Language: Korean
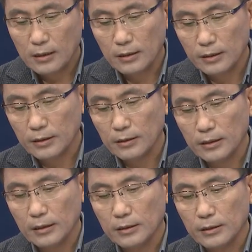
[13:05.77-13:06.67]
그래서
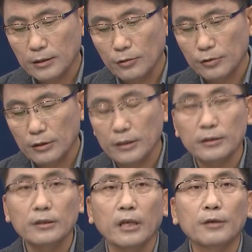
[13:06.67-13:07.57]
이제 그 여론들을
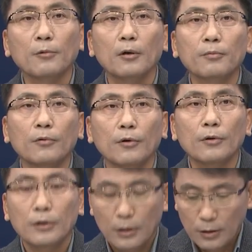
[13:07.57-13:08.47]
등에
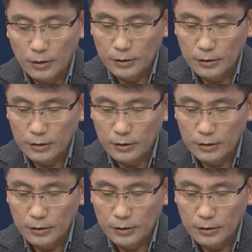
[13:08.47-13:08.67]
업고 어,